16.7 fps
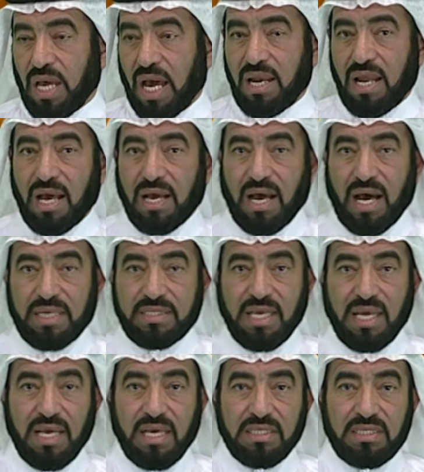علاقات
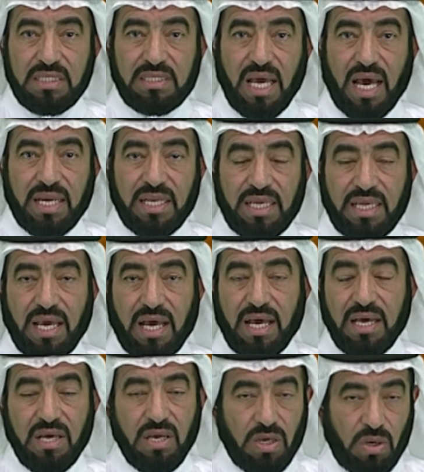
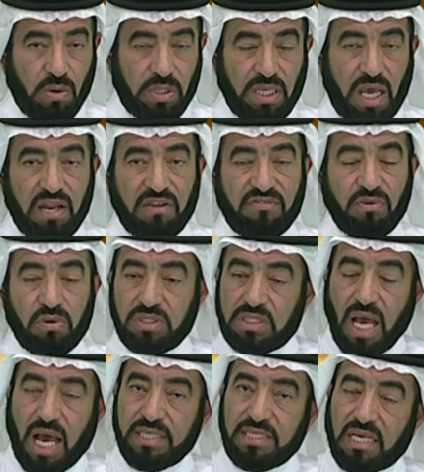تجارية وتعرفون
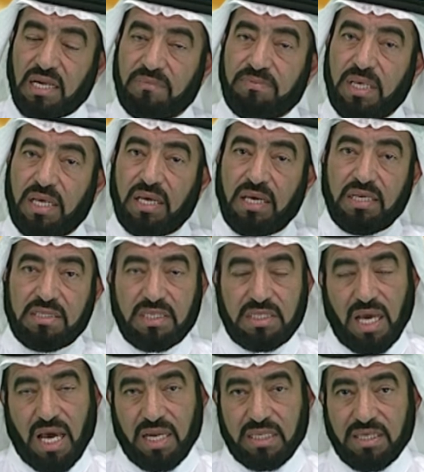تاجر
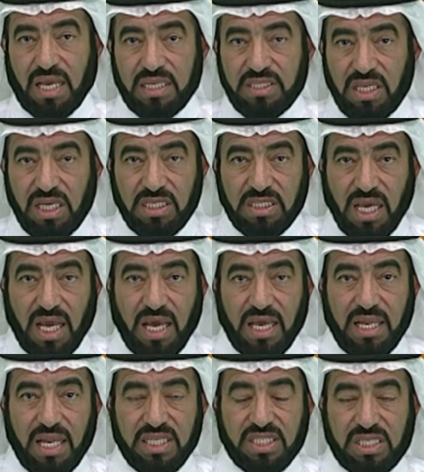بتجارة خديجة
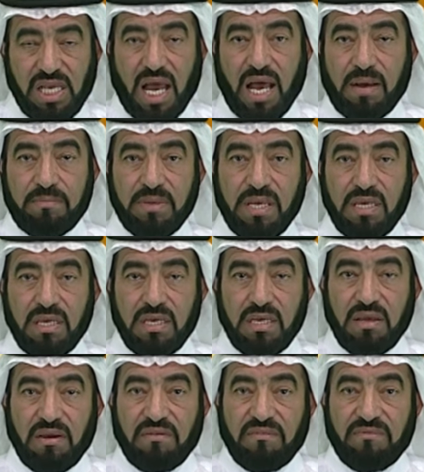إلى الشام
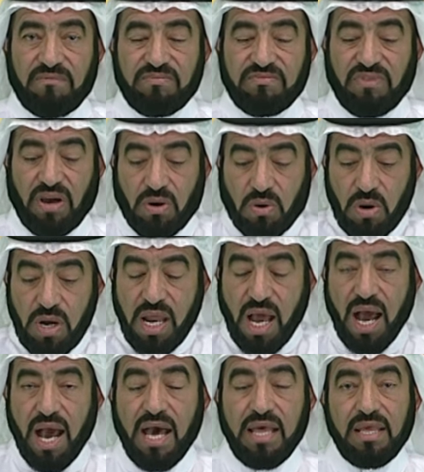فكل
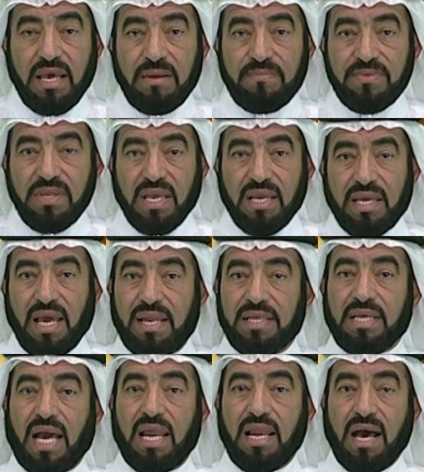هذا
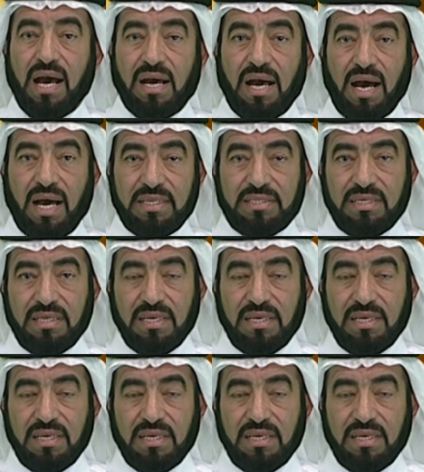كانت علاقات